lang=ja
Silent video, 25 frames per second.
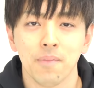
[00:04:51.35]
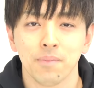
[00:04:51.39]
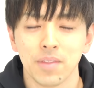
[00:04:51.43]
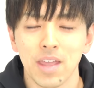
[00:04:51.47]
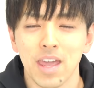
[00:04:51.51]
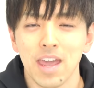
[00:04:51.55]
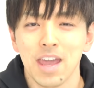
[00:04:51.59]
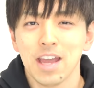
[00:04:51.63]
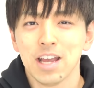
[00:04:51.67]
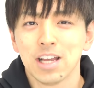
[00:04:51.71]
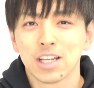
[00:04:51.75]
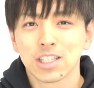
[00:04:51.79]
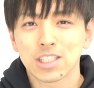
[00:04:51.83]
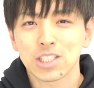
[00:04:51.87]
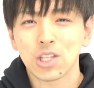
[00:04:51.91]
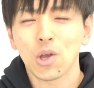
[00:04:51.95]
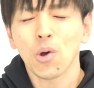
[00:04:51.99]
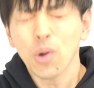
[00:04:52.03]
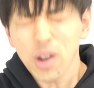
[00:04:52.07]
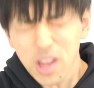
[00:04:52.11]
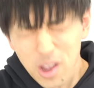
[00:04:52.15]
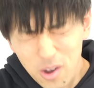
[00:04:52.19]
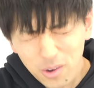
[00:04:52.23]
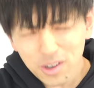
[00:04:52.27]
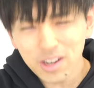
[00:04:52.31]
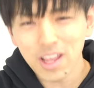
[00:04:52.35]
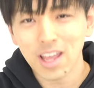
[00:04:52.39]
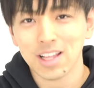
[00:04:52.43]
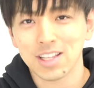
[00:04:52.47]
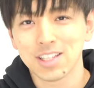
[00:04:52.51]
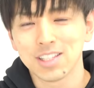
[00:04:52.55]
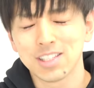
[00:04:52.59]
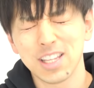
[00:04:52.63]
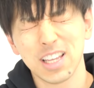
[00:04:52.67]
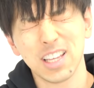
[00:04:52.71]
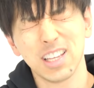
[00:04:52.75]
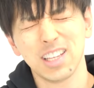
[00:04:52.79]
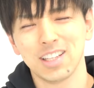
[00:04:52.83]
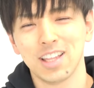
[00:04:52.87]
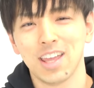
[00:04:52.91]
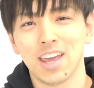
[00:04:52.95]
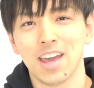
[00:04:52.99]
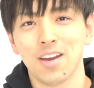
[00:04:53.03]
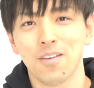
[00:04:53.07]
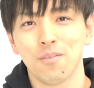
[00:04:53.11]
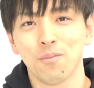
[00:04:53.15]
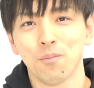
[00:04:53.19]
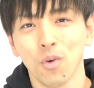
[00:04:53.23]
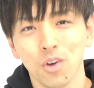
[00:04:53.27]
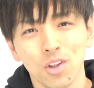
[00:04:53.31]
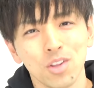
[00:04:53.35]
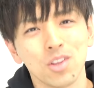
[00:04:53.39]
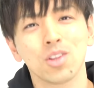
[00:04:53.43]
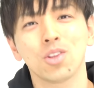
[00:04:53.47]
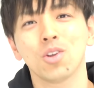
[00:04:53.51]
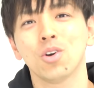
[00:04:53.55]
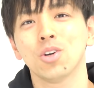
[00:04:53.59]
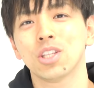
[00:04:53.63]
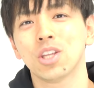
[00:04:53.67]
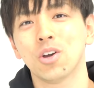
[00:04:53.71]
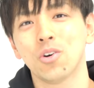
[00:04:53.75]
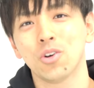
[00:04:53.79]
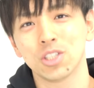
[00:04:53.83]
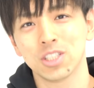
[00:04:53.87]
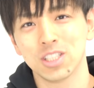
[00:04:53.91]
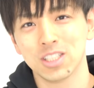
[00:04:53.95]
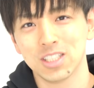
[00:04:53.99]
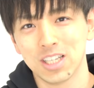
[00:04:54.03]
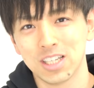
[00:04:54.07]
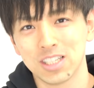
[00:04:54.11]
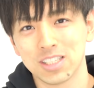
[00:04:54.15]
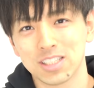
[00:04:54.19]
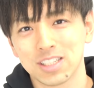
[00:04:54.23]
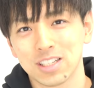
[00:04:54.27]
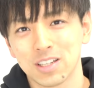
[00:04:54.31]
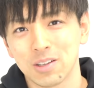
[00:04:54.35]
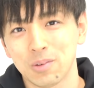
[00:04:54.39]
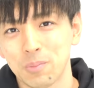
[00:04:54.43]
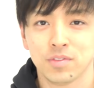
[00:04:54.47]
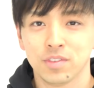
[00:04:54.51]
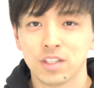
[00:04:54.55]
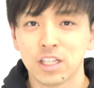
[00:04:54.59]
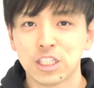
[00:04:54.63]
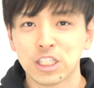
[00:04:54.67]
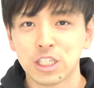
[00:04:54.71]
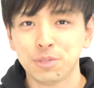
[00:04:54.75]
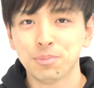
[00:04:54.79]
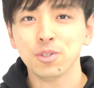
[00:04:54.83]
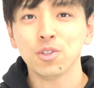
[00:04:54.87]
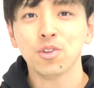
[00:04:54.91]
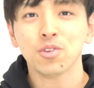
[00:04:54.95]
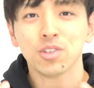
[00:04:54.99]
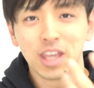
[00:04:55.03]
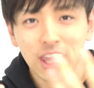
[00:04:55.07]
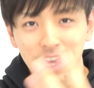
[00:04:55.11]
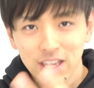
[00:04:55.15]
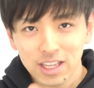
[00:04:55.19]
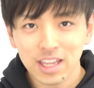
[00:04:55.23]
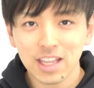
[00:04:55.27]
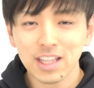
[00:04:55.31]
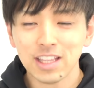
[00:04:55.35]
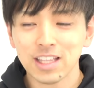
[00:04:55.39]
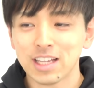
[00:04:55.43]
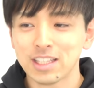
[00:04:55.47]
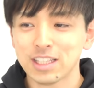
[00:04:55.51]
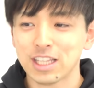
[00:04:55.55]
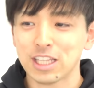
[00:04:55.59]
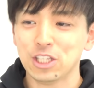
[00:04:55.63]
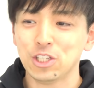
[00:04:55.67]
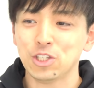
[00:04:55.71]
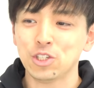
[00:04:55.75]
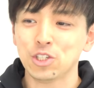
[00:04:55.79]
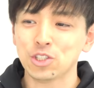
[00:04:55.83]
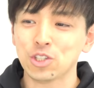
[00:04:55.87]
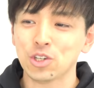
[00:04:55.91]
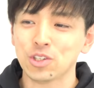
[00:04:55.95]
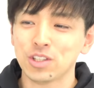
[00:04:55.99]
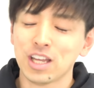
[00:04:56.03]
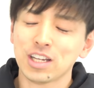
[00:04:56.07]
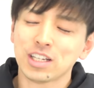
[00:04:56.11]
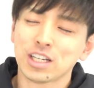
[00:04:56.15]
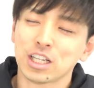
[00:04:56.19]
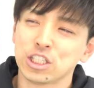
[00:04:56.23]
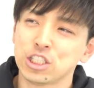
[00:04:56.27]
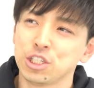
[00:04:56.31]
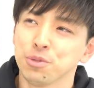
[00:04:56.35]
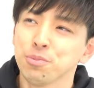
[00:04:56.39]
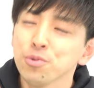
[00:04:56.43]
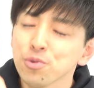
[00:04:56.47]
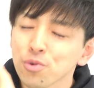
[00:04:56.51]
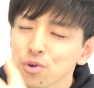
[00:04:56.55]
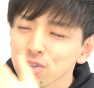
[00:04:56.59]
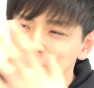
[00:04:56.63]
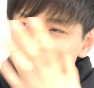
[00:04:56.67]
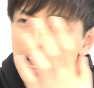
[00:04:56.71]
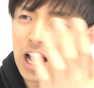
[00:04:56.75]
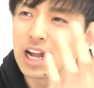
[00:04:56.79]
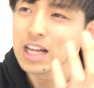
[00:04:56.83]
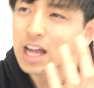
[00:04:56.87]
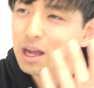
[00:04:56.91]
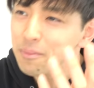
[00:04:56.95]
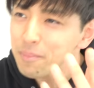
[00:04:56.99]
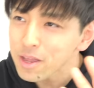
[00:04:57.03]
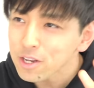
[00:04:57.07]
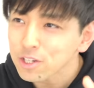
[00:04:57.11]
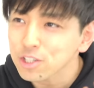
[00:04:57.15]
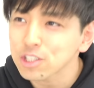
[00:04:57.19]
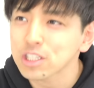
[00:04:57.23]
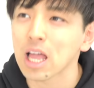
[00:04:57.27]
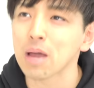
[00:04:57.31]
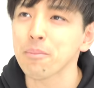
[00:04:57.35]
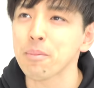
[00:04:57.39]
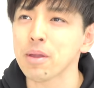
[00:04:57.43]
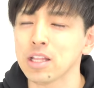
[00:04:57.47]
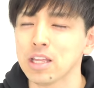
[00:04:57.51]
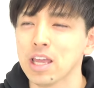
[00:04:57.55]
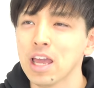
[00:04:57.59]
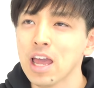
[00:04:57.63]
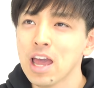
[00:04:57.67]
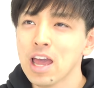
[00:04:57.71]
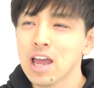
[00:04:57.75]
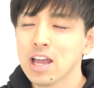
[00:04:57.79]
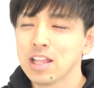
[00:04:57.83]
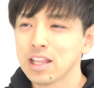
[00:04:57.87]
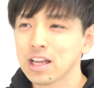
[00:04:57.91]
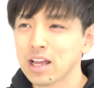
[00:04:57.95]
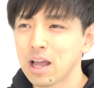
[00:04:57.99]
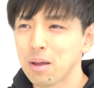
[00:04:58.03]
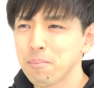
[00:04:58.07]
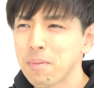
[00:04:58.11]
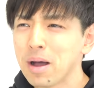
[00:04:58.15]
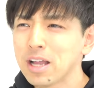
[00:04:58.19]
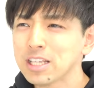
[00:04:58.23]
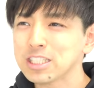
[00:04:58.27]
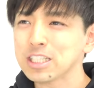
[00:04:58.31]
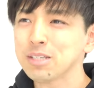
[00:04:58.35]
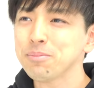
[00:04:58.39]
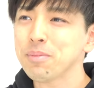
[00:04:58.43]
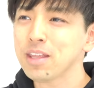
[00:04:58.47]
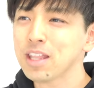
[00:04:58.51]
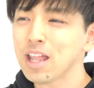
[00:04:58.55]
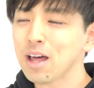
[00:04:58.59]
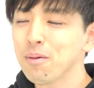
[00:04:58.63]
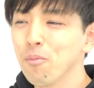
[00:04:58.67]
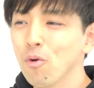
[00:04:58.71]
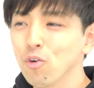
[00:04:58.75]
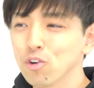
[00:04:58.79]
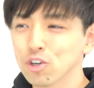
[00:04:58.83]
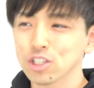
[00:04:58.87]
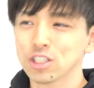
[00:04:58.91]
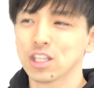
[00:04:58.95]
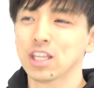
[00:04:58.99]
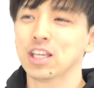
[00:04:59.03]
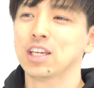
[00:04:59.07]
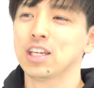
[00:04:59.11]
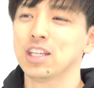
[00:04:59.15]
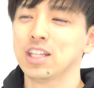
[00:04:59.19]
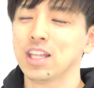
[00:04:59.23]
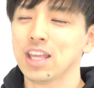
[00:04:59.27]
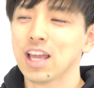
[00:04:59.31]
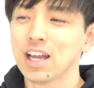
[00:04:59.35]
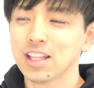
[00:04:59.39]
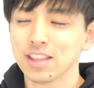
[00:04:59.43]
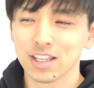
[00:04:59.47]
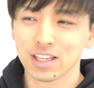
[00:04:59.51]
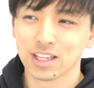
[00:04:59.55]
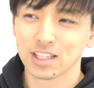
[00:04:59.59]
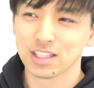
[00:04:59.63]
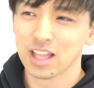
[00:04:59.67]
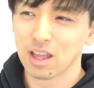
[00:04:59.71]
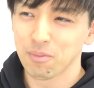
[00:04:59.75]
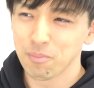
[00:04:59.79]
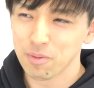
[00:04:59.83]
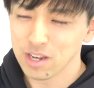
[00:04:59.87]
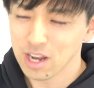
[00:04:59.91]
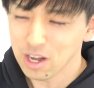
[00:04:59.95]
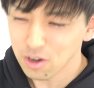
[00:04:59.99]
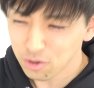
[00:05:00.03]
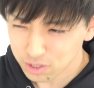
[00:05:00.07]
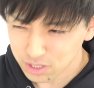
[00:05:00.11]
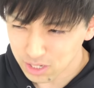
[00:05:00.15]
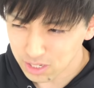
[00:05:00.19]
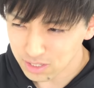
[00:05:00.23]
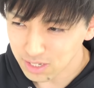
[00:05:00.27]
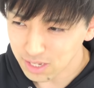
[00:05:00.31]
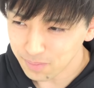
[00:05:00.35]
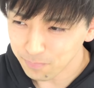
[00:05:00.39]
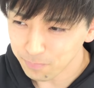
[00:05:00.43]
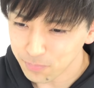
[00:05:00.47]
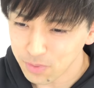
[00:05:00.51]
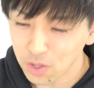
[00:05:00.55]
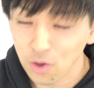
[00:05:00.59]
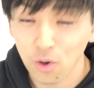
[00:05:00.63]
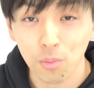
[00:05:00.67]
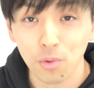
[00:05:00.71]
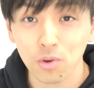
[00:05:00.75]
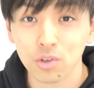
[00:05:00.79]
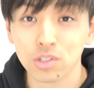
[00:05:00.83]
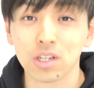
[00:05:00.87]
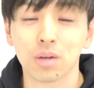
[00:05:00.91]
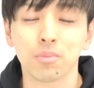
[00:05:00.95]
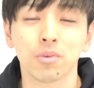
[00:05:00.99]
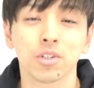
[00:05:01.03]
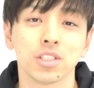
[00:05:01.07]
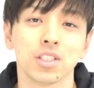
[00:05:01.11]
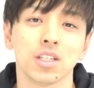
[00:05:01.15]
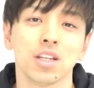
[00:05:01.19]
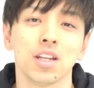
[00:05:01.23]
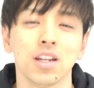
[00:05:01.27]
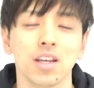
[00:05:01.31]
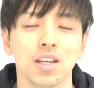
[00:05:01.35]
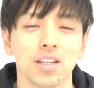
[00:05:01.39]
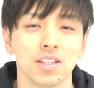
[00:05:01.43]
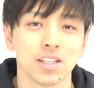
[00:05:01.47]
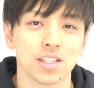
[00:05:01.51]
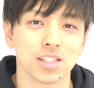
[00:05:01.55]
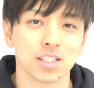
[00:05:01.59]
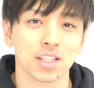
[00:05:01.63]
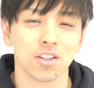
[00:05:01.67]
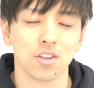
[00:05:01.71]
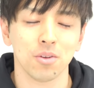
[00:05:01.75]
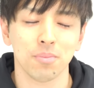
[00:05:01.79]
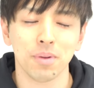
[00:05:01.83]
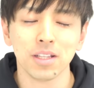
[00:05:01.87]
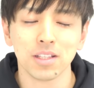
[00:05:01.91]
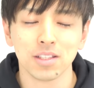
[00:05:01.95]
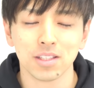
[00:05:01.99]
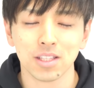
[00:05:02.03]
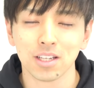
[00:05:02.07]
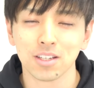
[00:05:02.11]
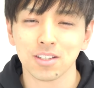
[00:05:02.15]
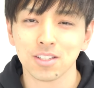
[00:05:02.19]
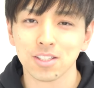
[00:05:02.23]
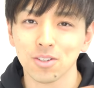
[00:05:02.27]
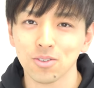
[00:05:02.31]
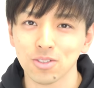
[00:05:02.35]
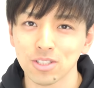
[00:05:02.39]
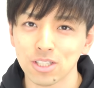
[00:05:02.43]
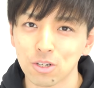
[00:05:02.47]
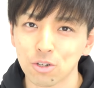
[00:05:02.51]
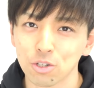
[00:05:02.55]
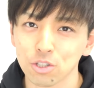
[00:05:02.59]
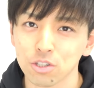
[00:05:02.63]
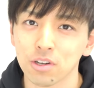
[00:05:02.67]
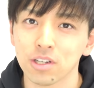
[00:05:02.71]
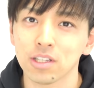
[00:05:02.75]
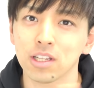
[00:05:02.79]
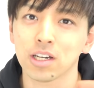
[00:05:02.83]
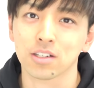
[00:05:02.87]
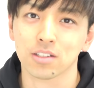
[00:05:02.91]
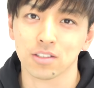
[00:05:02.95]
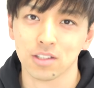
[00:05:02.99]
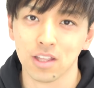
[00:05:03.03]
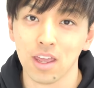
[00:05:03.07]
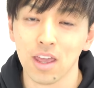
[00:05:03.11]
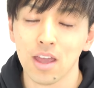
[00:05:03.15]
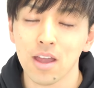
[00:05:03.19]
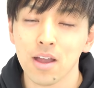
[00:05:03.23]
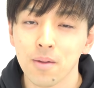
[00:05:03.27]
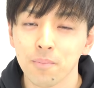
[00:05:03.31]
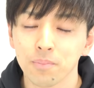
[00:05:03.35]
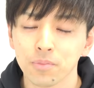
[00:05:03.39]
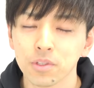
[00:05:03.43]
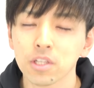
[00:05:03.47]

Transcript: で、それをね、ぜひね、持っておいてほしいんです。で自分の経験談で言うと、なんか自分を高めるためになんか真面目な目的でやんなきゃダメなのかなって思うかもしれないんですけど、全くそんなことはなくて、